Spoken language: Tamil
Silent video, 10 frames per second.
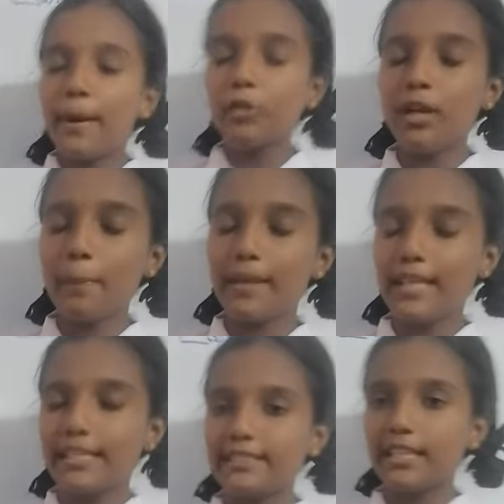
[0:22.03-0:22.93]
மதுரை
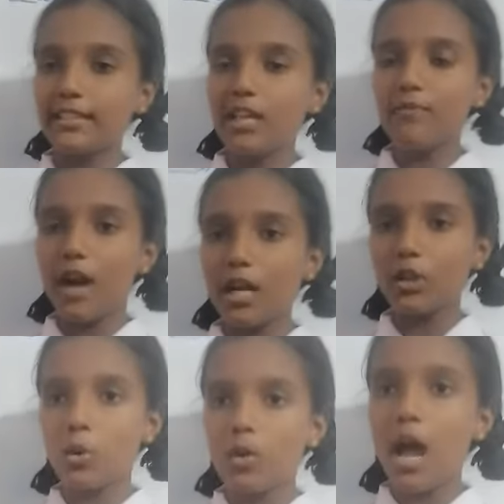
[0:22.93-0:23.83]
பிரதேசத்தில்
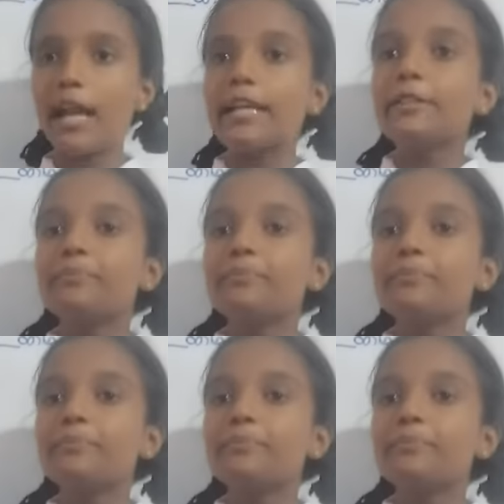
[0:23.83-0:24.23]
வாழ்ந்துள்ளார்